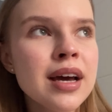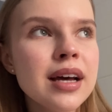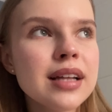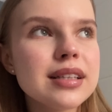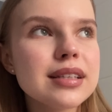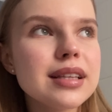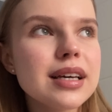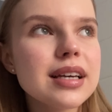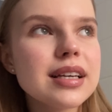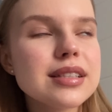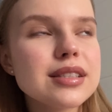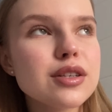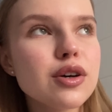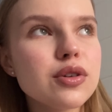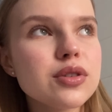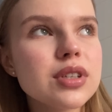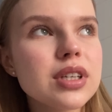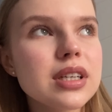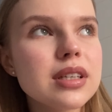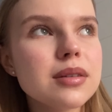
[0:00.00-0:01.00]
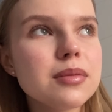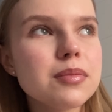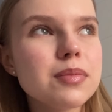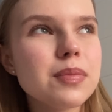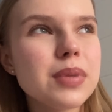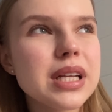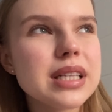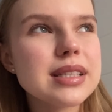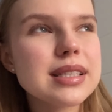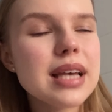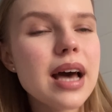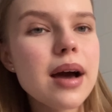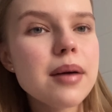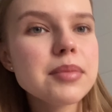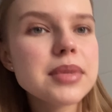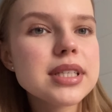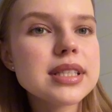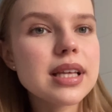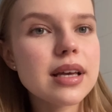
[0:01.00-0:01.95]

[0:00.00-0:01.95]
Te takie z odkrytymi plecami,